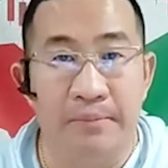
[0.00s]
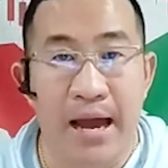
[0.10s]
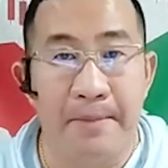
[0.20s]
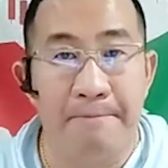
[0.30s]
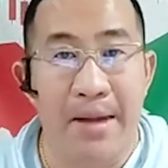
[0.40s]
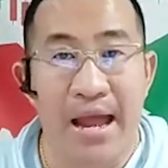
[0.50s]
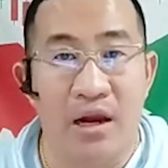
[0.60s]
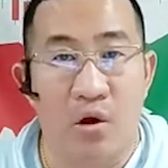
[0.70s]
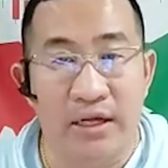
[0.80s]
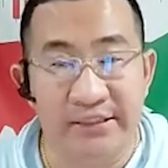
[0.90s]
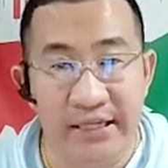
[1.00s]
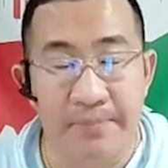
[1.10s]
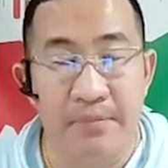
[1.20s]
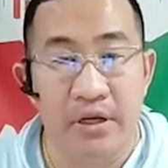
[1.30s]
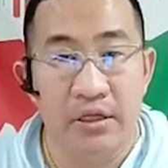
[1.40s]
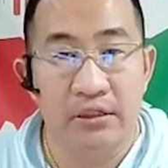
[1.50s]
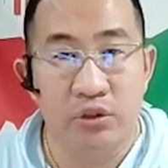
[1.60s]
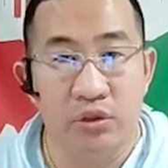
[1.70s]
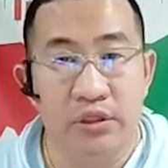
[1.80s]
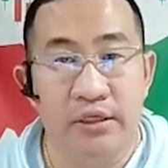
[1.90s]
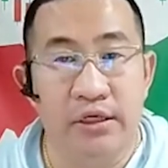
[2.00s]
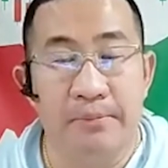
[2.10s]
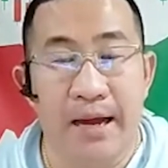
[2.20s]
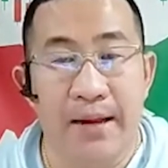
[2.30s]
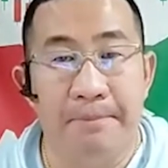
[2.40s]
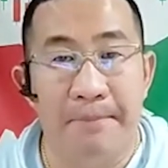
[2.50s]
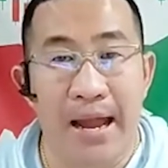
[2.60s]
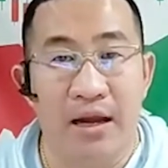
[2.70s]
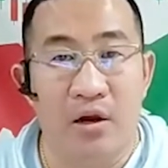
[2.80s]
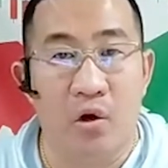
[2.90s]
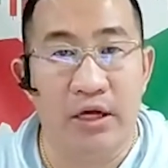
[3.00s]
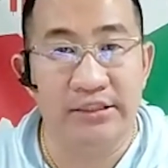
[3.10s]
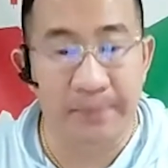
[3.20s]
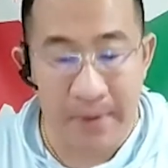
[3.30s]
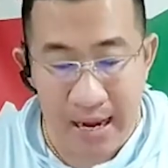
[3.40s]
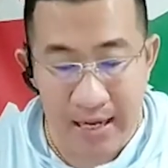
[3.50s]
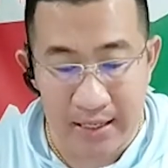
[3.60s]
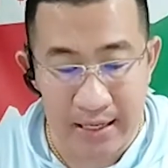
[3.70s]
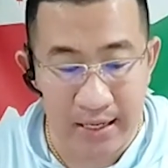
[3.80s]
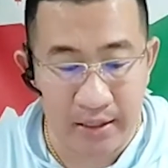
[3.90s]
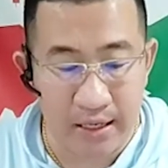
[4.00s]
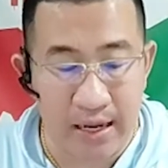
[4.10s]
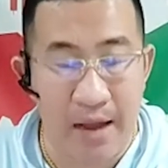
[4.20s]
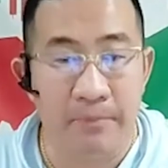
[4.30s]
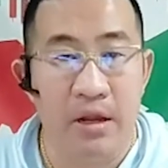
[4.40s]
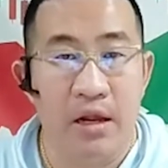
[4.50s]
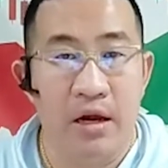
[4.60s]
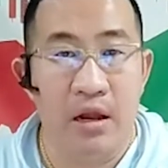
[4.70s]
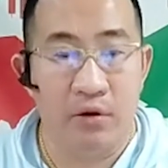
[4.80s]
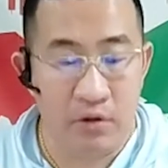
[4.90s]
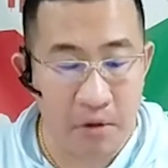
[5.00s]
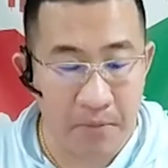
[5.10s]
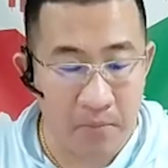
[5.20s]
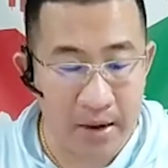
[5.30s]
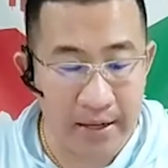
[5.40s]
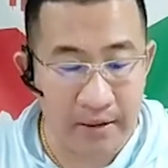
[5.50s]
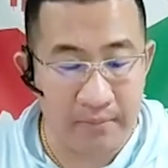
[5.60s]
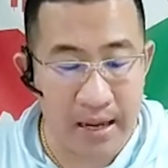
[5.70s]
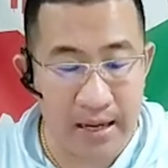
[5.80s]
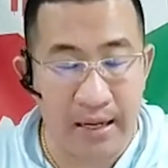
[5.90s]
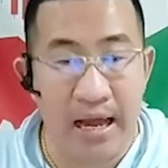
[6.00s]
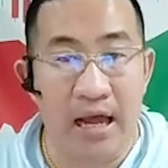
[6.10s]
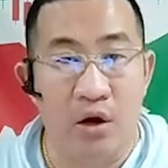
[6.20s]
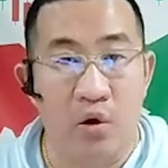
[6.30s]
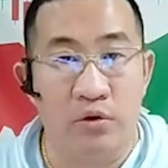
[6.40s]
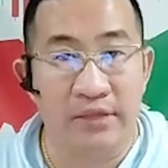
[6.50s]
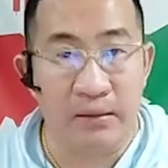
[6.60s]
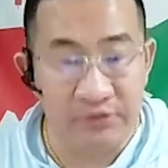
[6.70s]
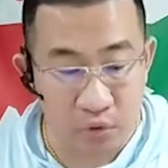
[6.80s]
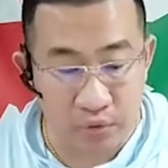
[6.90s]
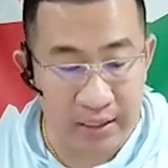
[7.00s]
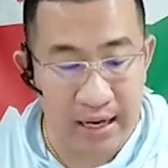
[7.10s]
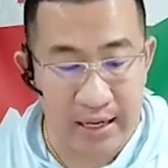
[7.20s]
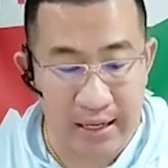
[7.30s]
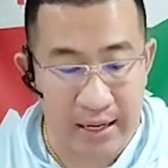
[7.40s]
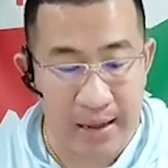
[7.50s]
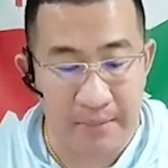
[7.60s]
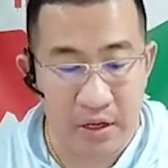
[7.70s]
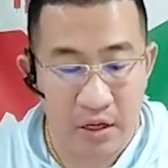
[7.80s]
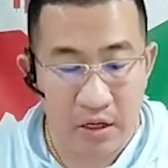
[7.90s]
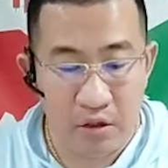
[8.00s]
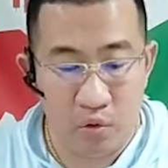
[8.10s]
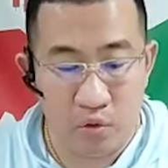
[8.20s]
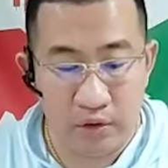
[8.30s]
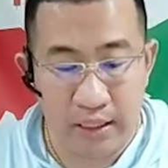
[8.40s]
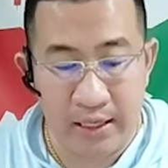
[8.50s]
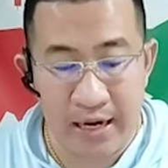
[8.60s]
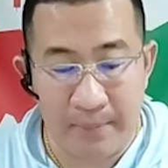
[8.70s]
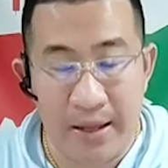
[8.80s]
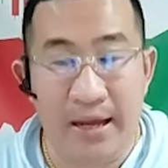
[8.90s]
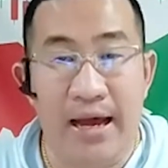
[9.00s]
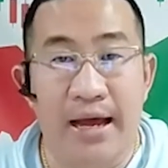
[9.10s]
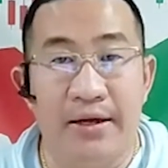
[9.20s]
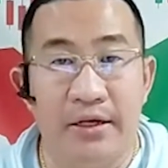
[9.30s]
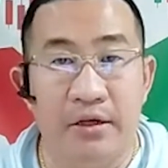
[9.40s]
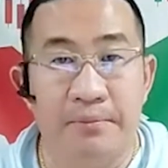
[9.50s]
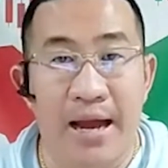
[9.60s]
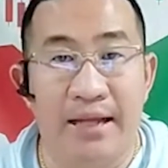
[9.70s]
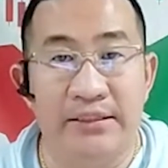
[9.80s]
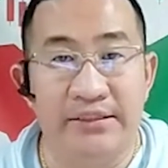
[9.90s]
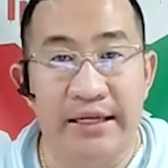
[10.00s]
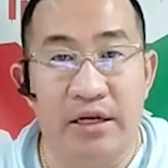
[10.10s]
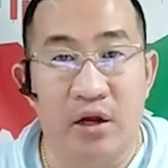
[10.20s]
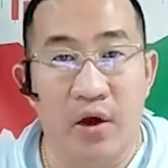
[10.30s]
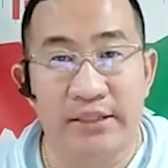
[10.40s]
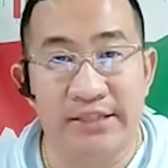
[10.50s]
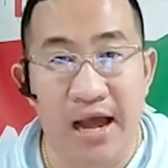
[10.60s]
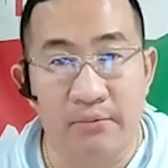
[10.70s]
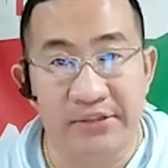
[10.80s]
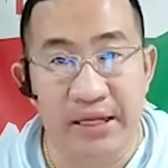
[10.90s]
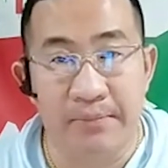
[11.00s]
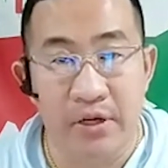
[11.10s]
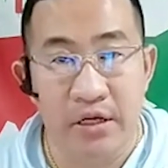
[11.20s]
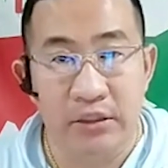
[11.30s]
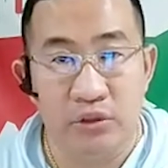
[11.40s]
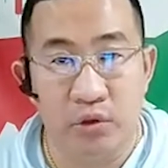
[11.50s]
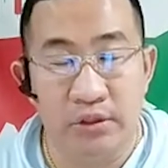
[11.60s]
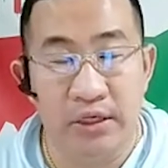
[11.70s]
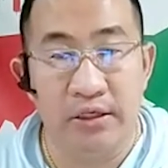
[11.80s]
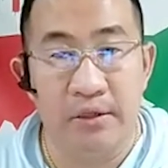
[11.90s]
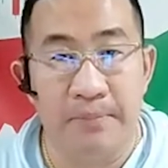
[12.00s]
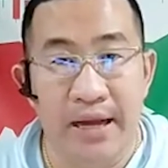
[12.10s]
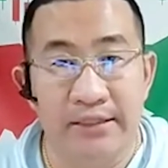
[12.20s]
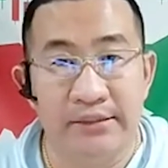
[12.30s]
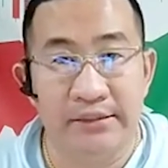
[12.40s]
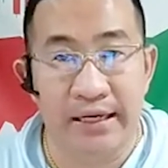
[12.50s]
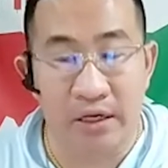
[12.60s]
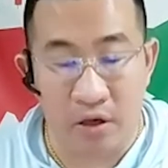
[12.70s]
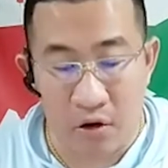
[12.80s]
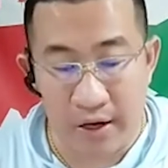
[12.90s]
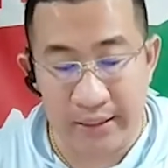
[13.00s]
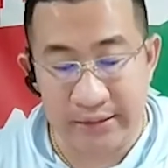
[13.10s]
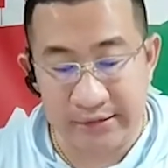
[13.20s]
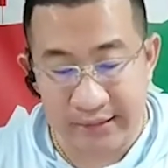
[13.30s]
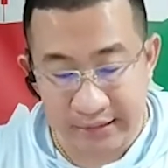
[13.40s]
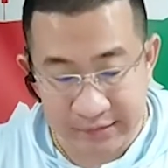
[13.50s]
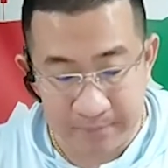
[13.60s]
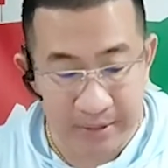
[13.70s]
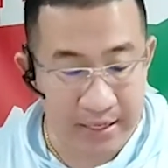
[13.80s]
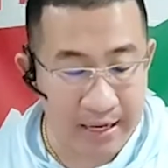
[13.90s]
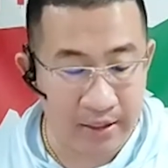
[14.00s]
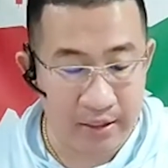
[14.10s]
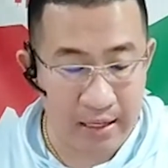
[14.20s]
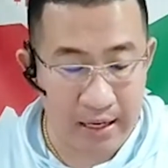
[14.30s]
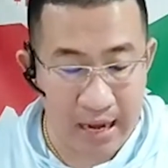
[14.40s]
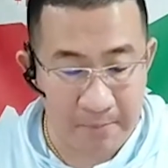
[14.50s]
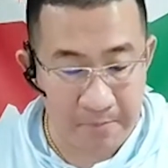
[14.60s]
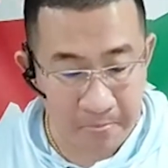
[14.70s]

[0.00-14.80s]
1,810 จนถึง 1,815 เหรียญนนะครับแล้วก็เป้าหมายกำไรขาลงต่ำสุดเนี่ยนะครับอยู่ที่ระดับราคา 1,730 จนถึง 1,740 เหรียญนนะครับ